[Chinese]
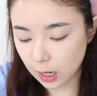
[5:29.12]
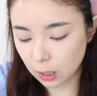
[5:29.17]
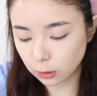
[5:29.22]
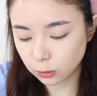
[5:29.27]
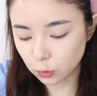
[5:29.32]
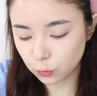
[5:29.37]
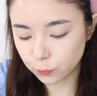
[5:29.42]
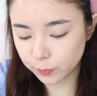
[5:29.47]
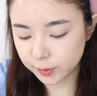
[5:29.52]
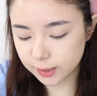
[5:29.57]
好，
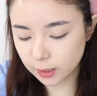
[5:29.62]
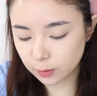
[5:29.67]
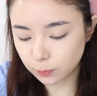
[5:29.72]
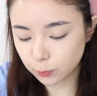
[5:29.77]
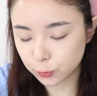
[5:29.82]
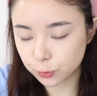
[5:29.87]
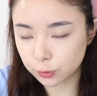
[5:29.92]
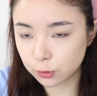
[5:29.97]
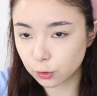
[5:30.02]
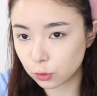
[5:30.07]
那我们先
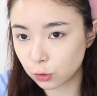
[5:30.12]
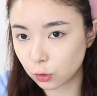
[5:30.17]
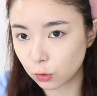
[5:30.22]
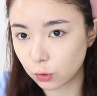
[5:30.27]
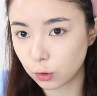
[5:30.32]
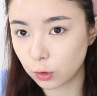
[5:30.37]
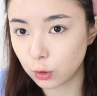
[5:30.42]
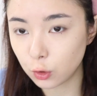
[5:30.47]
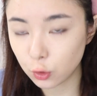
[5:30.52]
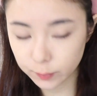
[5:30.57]
不修
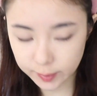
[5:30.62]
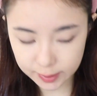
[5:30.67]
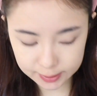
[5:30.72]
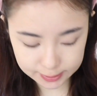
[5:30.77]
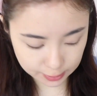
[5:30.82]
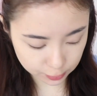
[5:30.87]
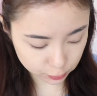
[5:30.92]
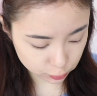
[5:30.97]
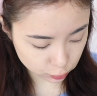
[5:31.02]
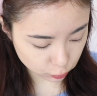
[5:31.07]
容，后面
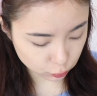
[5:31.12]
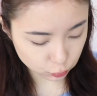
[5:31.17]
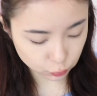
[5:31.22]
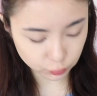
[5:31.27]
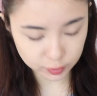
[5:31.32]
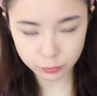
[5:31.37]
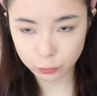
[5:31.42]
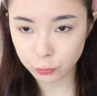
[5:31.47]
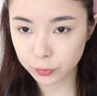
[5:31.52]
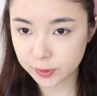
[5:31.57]
再修容，
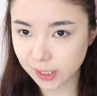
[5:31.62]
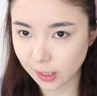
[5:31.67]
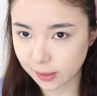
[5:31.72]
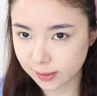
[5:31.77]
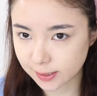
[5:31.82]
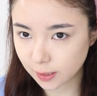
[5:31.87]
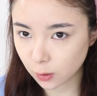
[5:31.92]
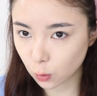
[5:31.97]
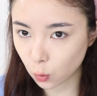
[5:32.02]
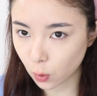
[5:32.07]
因为我想
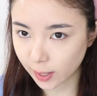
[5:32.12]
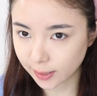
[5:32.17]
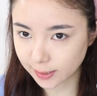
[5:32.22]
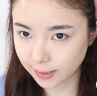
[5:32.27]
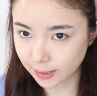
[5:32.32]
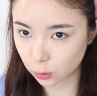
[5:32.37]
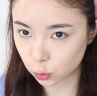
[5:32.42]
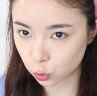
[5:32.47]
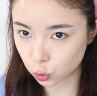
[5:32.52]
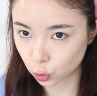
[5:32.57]
先画
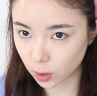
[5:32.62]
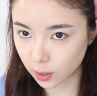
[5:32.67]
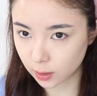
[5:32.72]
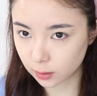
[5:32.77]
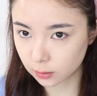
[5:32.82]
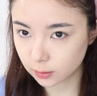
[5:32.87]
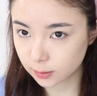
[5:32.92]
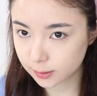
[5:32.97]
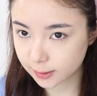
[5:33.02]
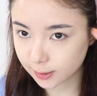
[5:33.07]
眼
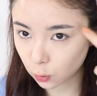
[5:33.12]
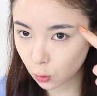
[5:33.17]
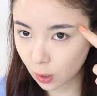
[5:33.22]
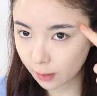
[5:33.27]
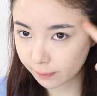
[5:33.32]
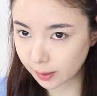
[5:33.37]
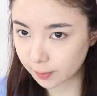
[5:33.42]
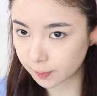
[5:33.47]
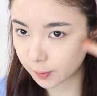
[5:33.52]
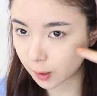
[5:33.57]
妆，先画
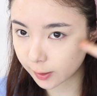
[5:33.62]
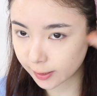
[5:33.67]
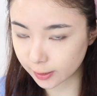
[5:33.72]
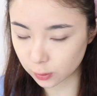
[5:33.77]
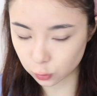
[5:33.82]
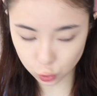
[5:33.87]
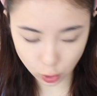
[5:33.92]
眉毛、眼